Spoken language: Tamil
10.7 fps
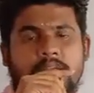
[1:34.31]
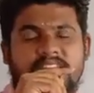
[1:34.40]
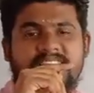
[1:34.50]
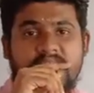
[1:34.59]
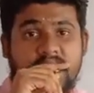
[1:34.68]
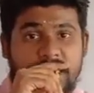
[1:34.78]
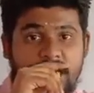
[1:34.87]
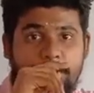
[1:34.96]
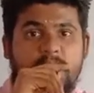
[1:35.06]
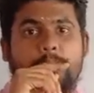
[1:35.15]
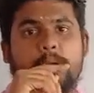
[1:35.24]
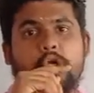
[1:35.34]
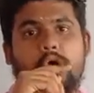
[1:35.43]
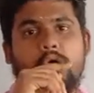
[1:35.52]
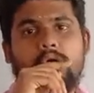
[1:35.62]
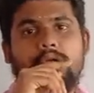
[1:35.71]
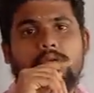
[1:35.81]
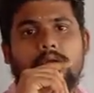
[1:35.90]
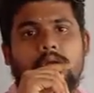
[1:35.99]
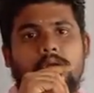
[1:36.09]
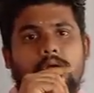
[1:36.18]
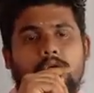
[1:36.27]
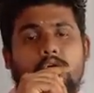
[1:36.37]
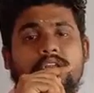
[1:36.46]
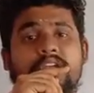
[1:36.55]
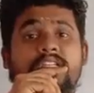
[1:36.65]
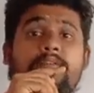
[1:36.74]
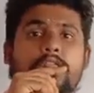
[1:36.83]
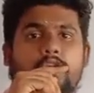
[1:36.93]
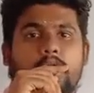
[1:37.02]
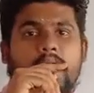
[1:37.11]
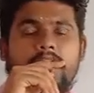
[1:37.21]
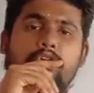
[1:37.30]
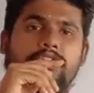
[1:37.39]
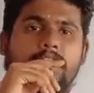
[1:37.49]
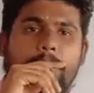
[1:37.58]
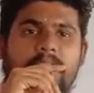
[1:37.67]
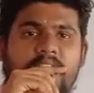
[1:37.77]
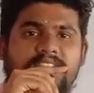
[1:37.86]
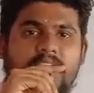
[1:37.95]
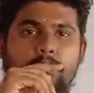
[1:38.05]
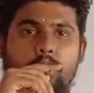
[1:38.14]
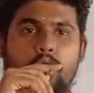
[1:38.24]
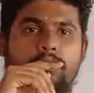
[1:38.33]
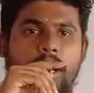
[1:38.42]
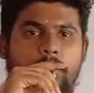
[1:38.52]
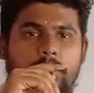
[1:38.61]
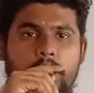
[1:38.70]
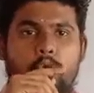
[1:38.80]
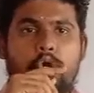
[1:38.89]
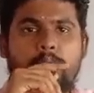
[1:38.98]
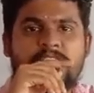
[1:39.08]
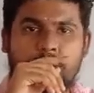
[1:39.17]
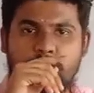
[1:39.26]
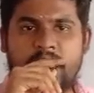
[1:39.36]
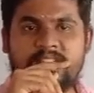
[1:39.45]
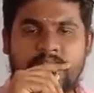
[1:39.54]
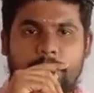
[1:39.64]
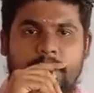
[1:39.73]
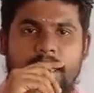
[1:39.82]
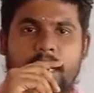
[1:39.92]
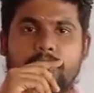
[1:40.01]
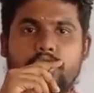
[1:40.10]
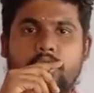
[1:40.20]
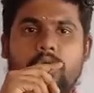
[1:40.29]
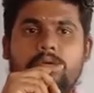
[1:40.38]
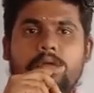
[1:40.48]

எஸ்ஐக்கு அந்த தப்பை தான் பண்ணோம் நோட்டிஃபிகேஷன் வந்தோன்னா இதுவும் சில பேர் எக்ஸாமுக்கு ஒரு வாரம் முன்னாடி ஒரு மாதம் முன்னாடி எஸ்ஐக்கு படிக்க ஆரம்பித்தோம்